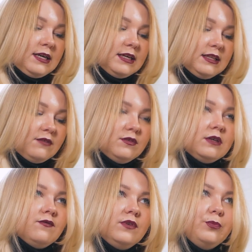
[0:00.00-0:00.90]
Когда
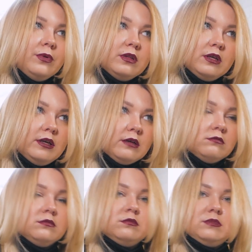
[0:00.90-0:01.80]
вы выполнили,
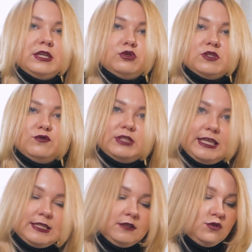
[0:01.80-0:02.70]
да, то есть вот
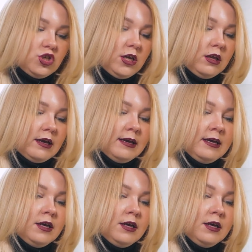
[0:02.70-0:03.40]
эти движения,